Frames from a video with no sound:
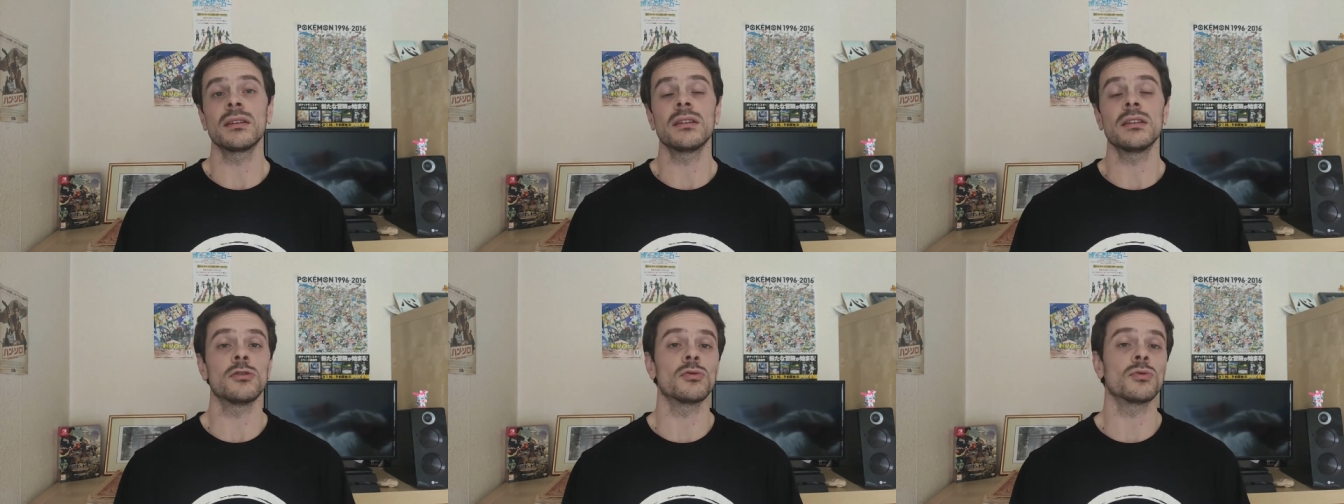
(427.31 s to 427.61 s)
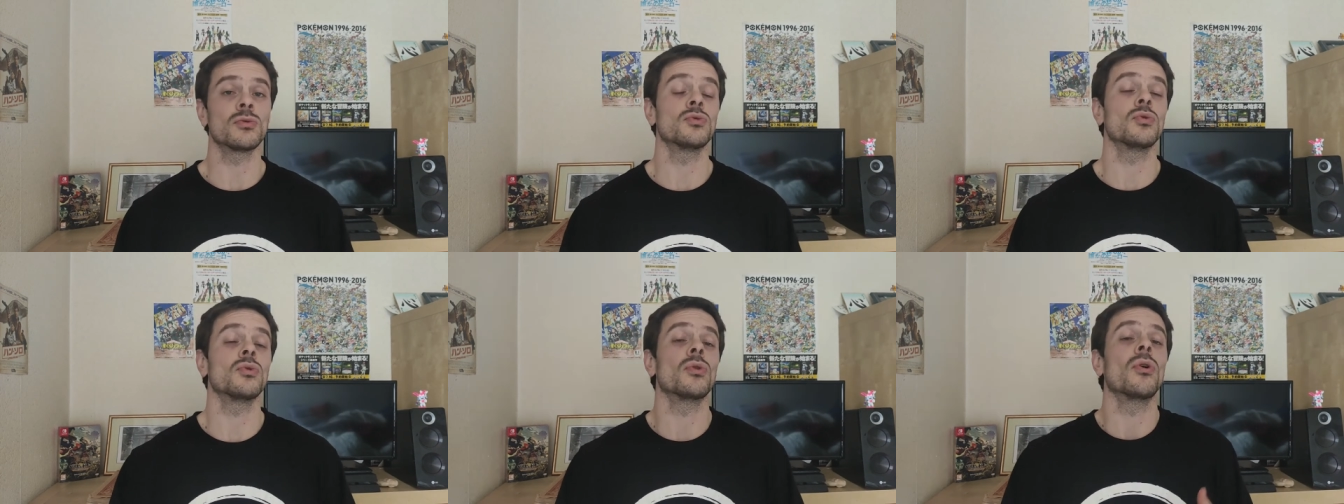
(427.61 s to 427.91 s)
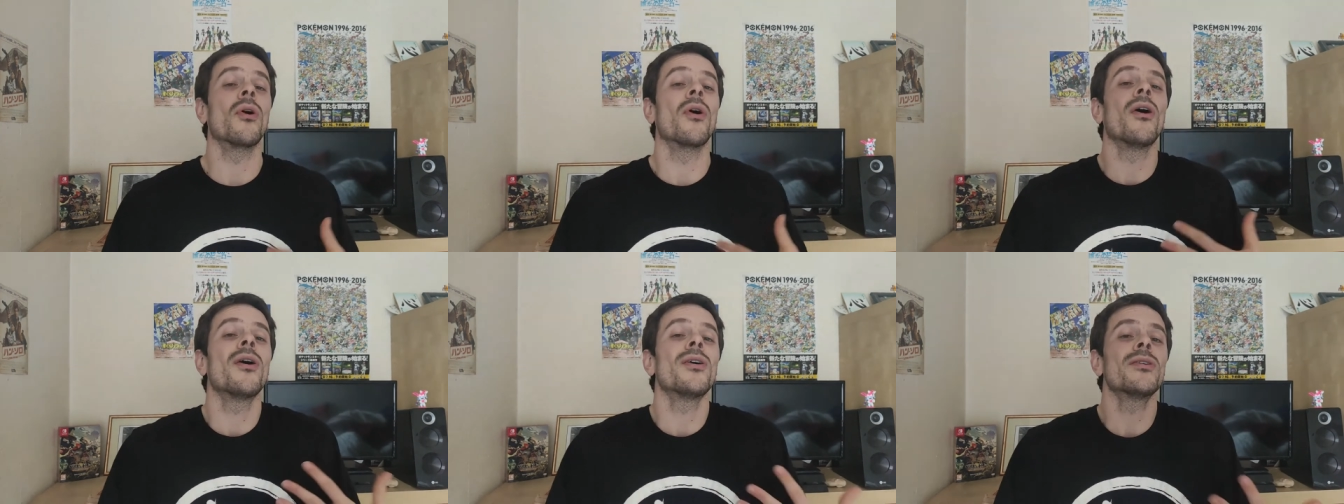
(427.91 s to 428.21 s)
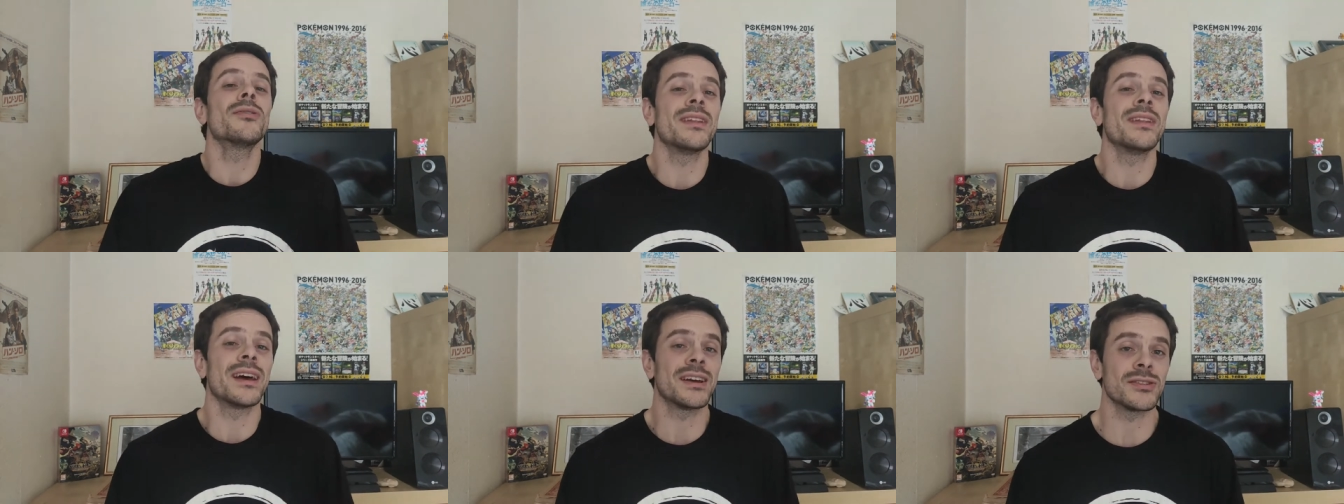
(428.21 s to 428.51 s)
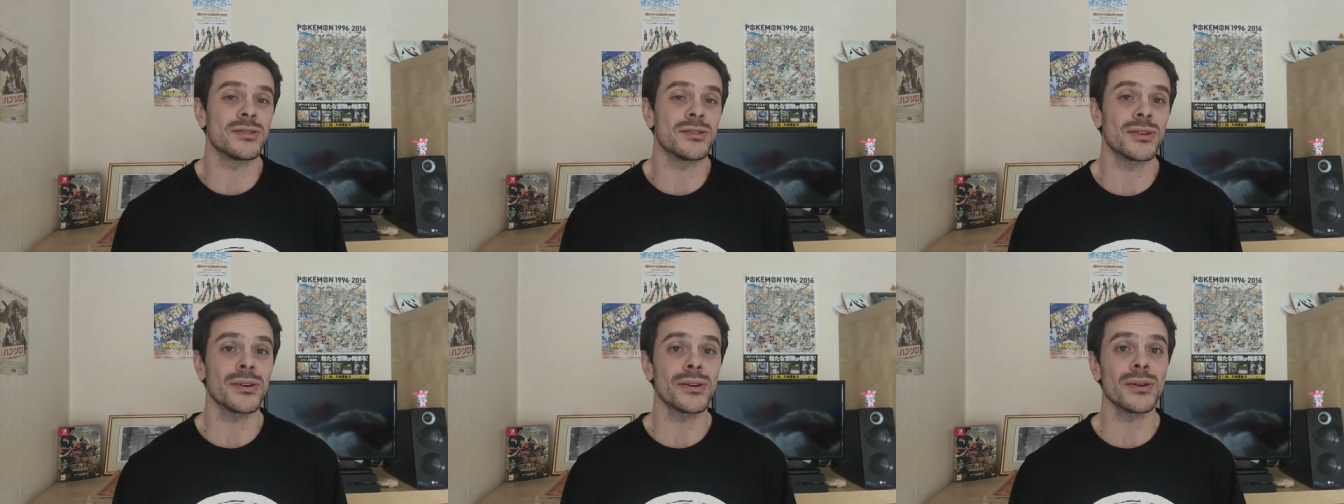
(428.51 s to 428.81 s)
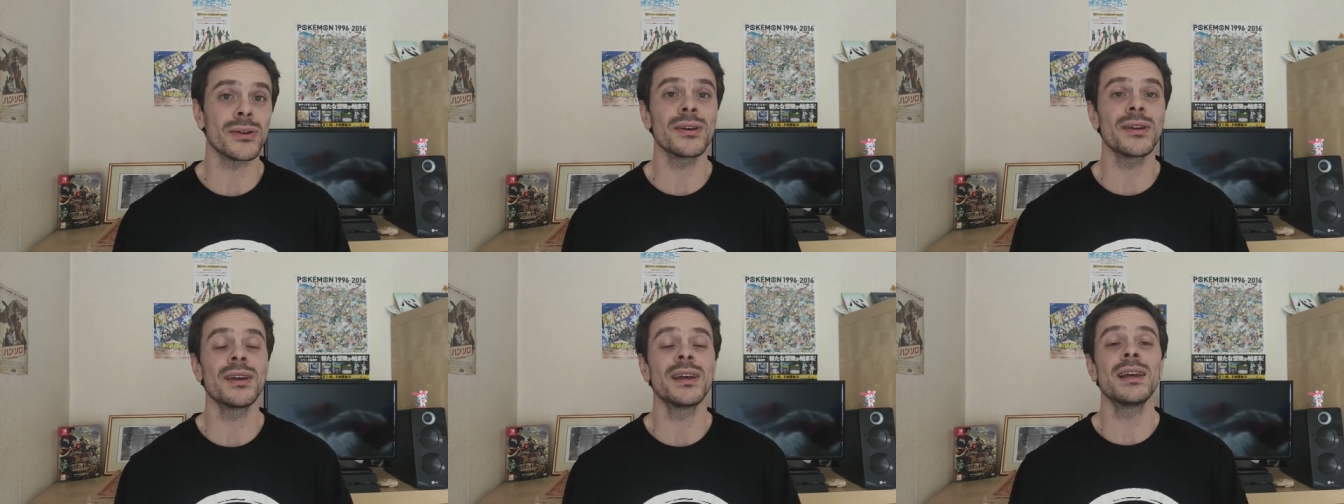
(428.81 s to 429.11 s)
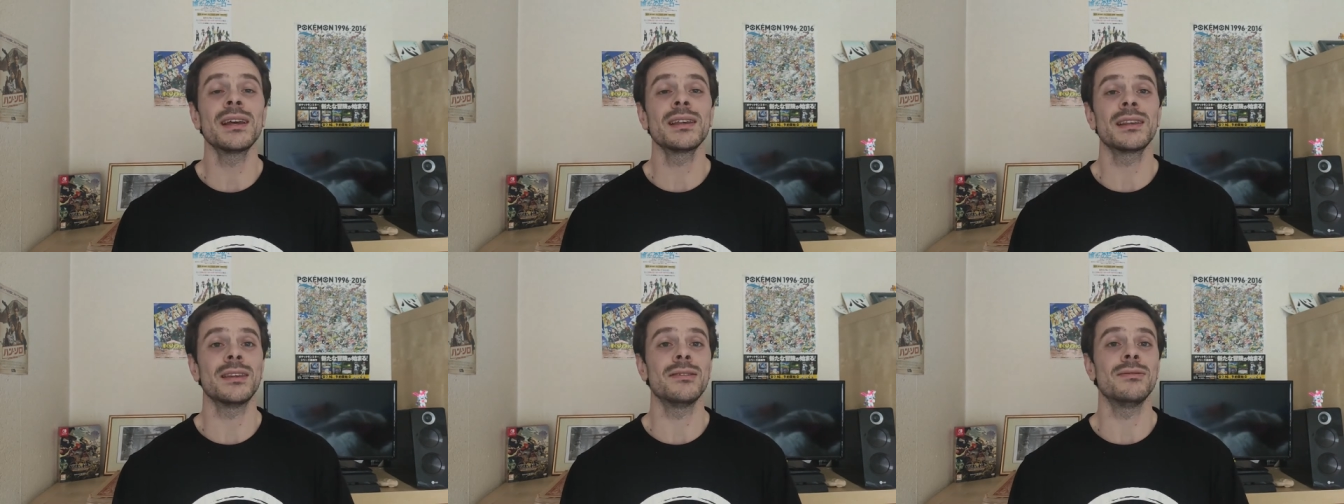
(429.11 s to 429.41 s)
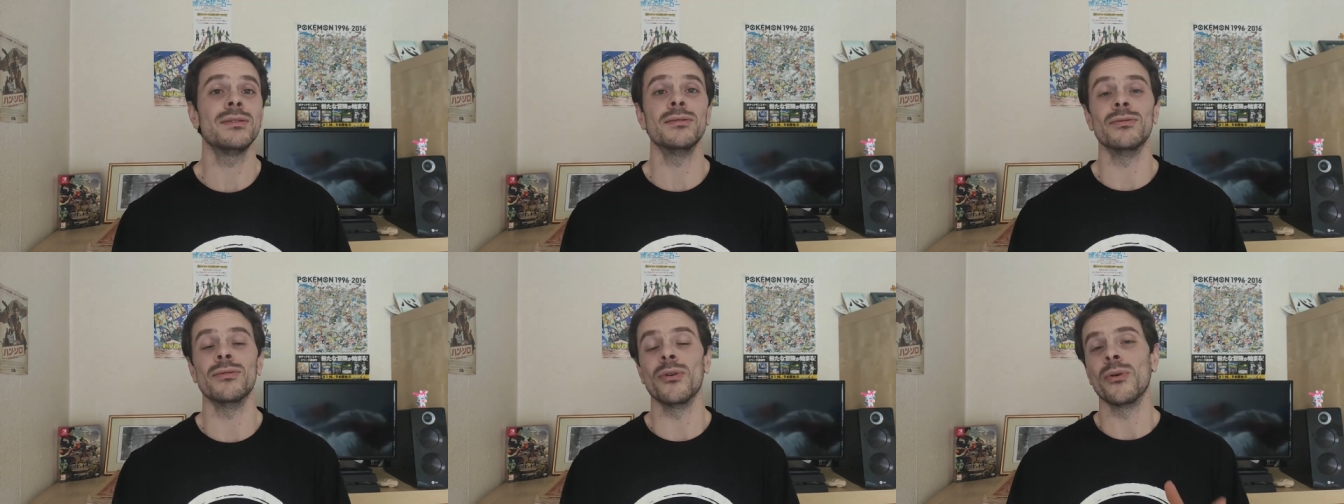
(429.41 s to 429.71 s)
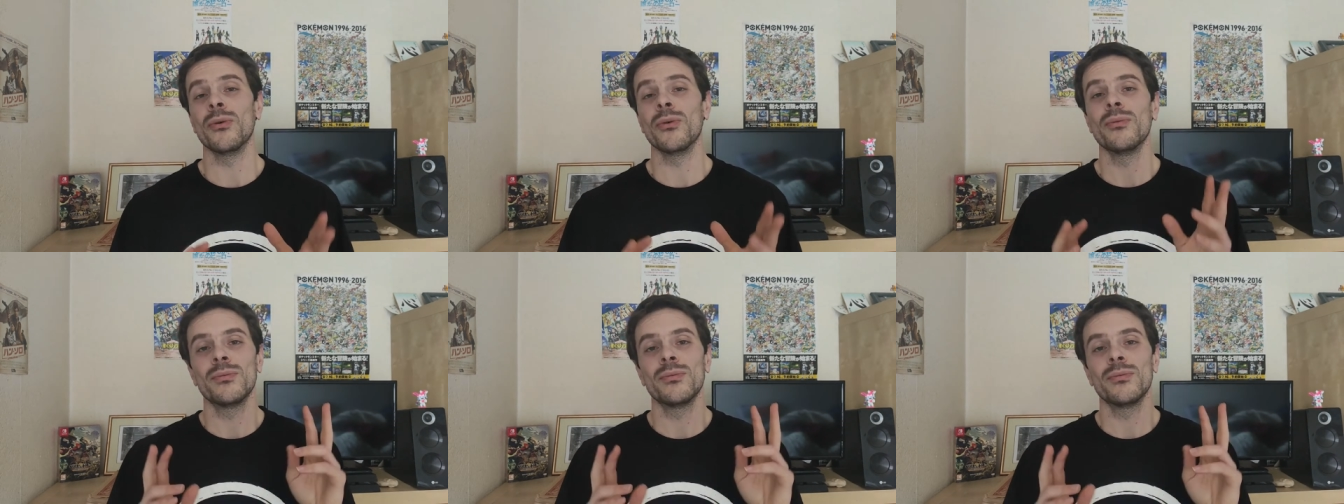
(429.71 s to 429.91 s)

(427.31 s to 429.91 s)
qui sont de grands nageurs qui vivent,